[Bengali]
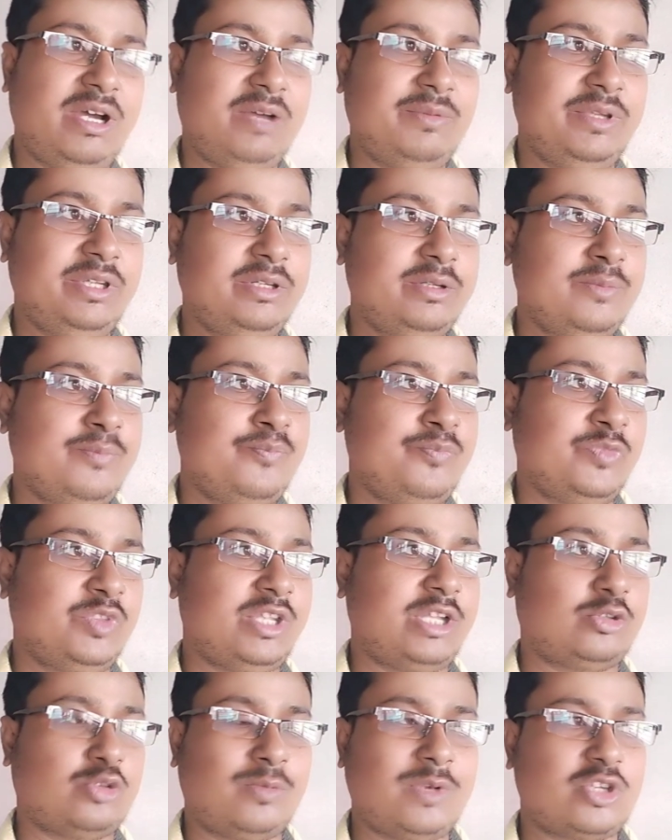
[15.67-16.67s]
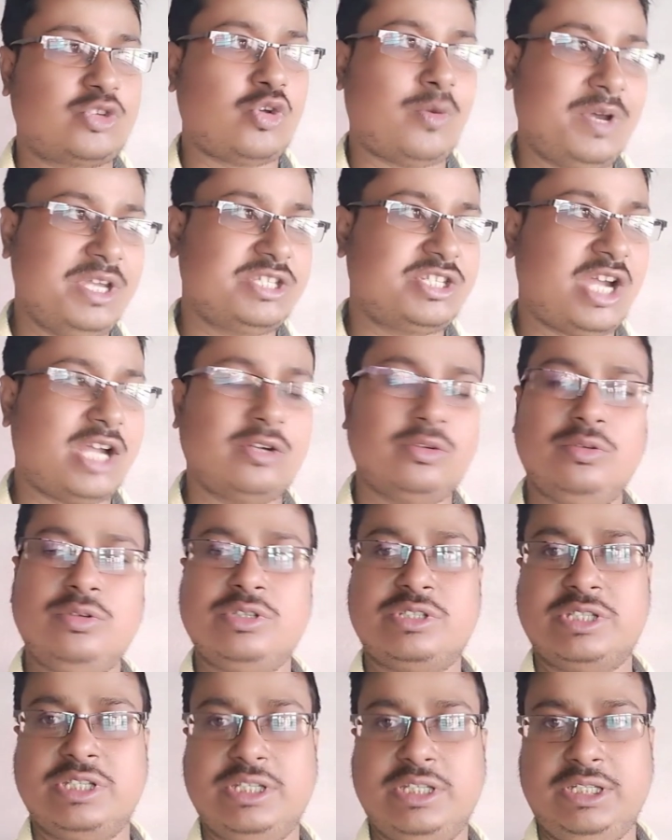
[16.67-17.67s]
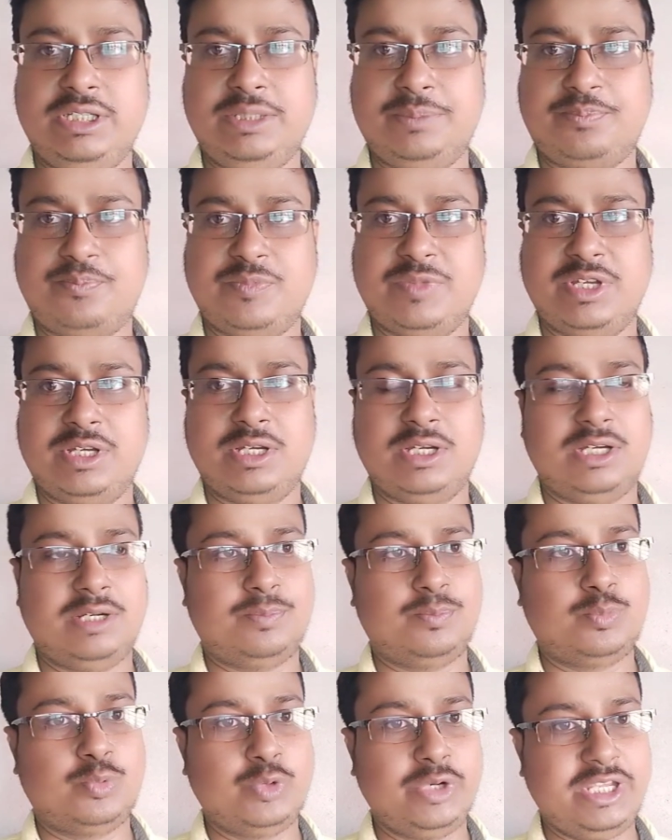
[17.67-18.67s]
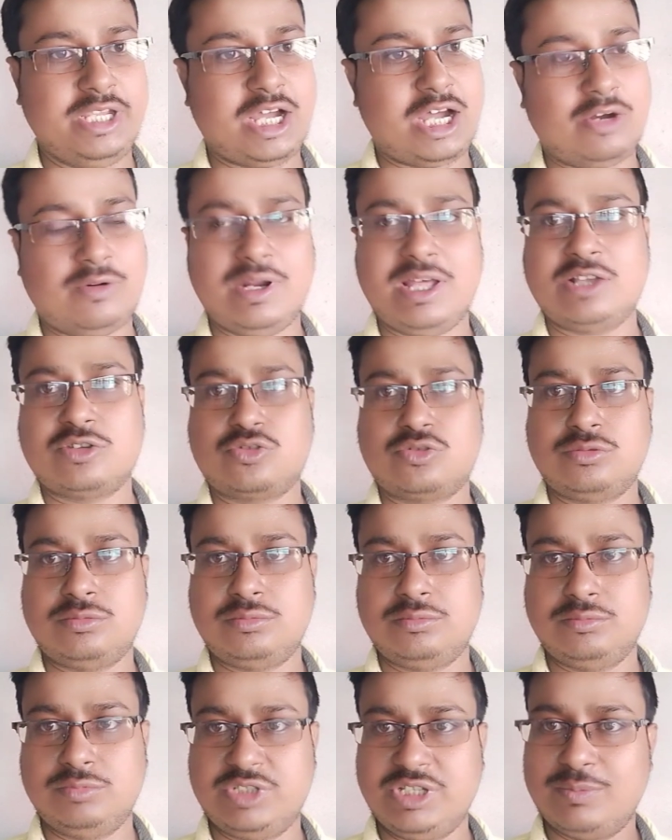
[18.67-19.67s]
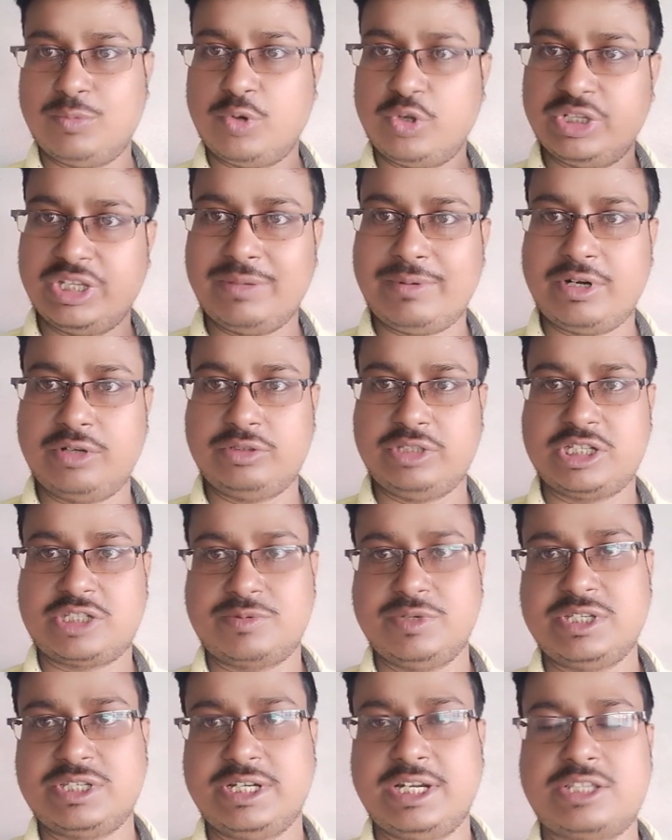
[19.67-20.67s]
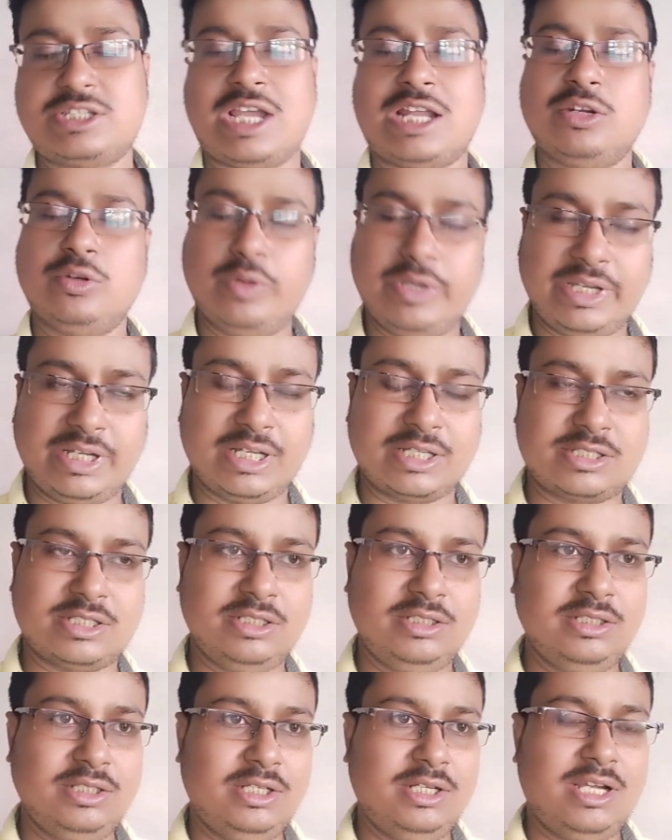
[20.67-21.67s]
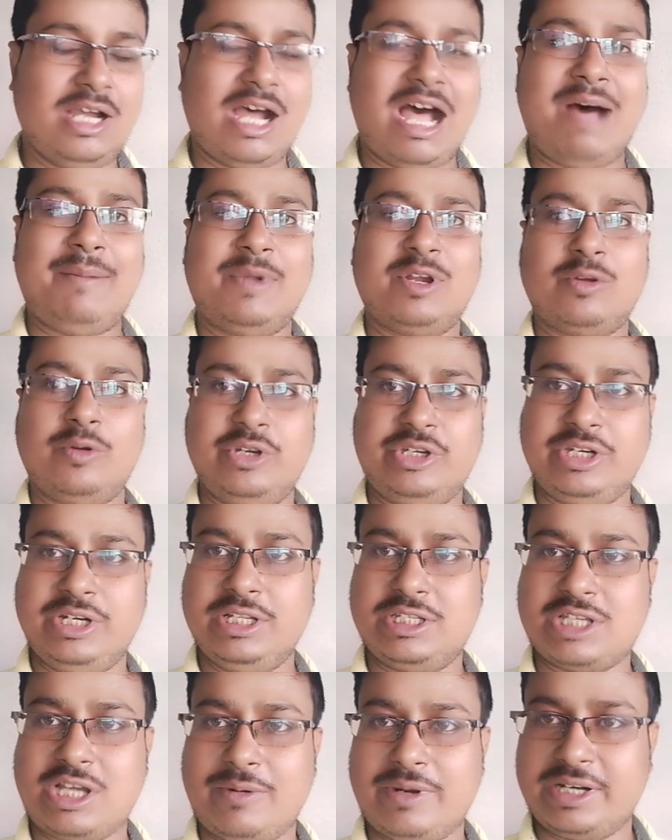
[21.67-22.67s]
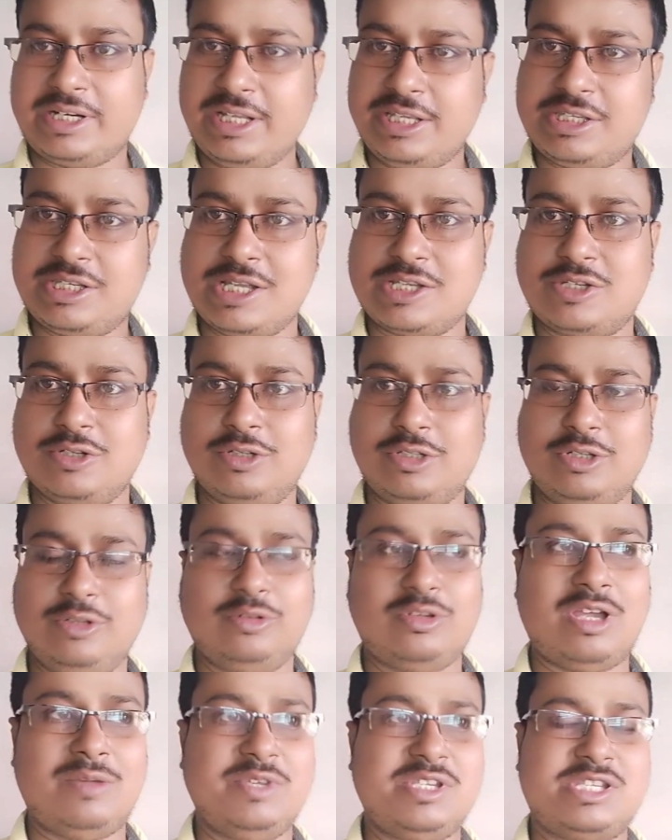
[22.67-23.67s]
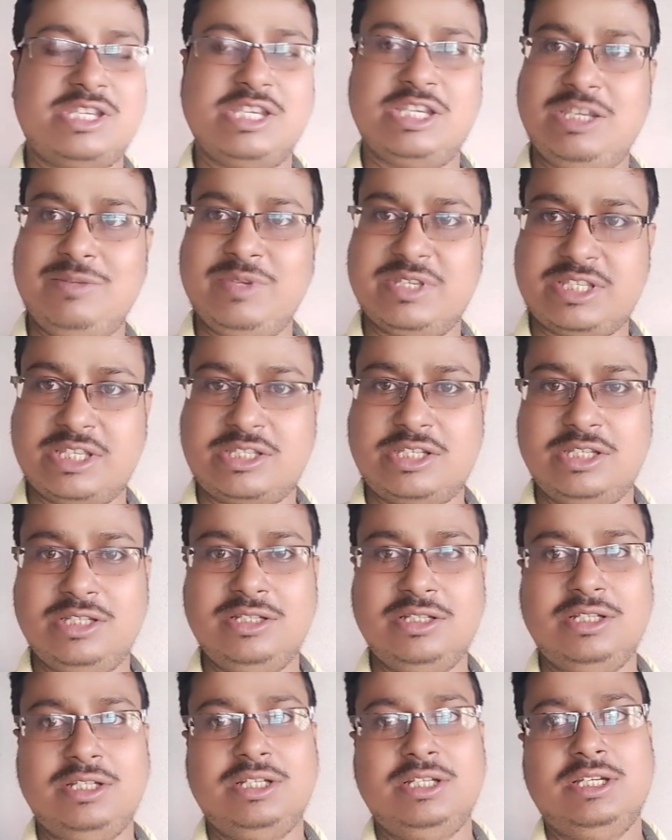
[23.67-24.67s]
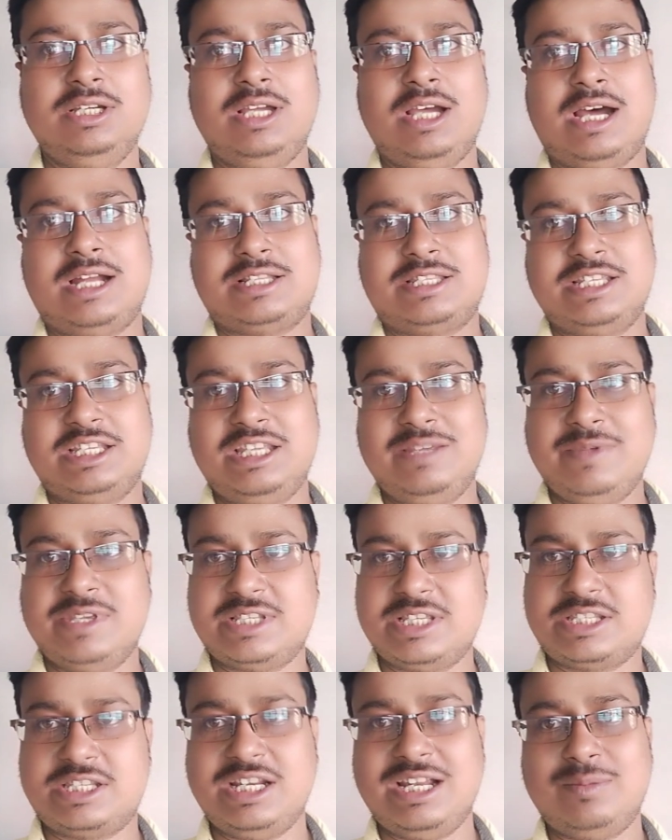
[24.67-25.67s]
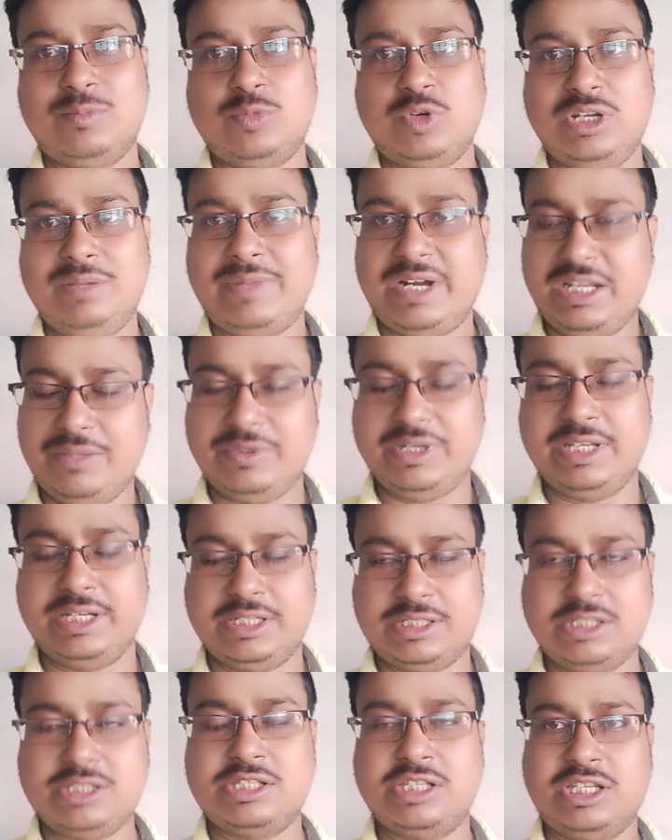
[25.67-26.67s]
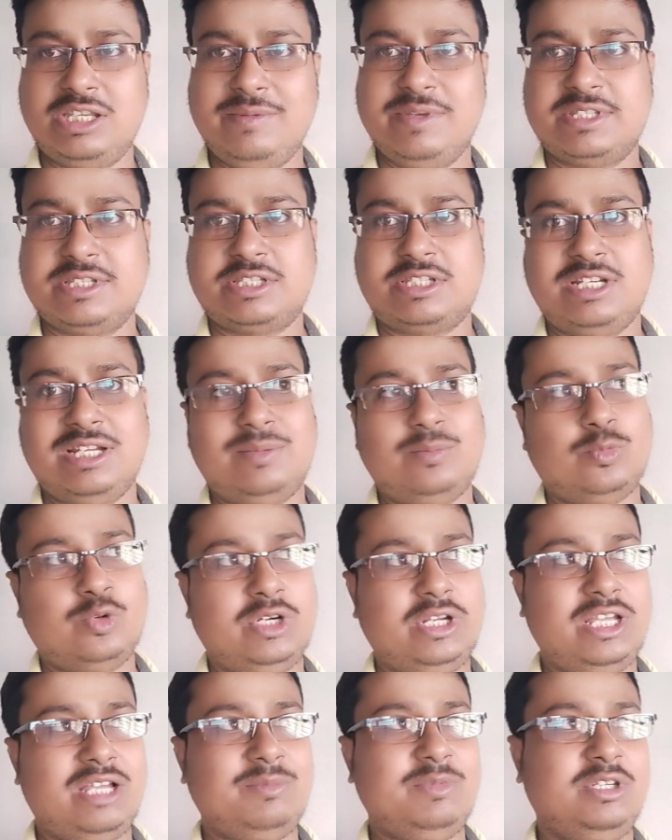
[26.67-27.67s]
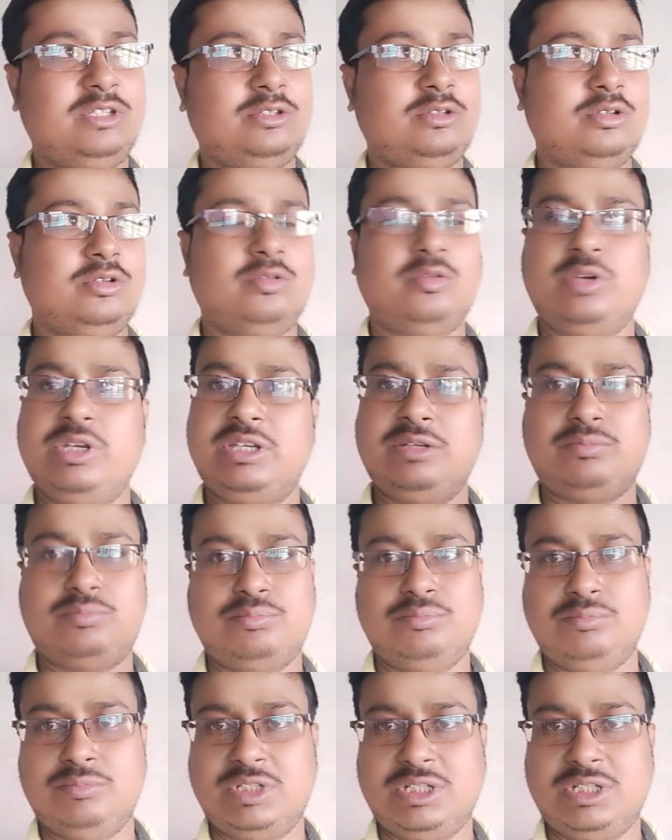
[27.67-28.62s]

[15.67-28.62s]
কিভাবে না তোমরা সবাই জানো যে পুরী হাওড়া যে বন্দে ভারত এক্সপ্রেস সেটা চালু হয়ে গেছে আমারও ওই ট্রেনে যাওয়ার একটা ইচ্ছা ছিল কিন্তু আমি সিকিম এসেছি আর সিকিম এসেছিলাম বলে বাড়ি ফিরে গেছি সিকিম এসেছিলাম বলে আমি তো ওই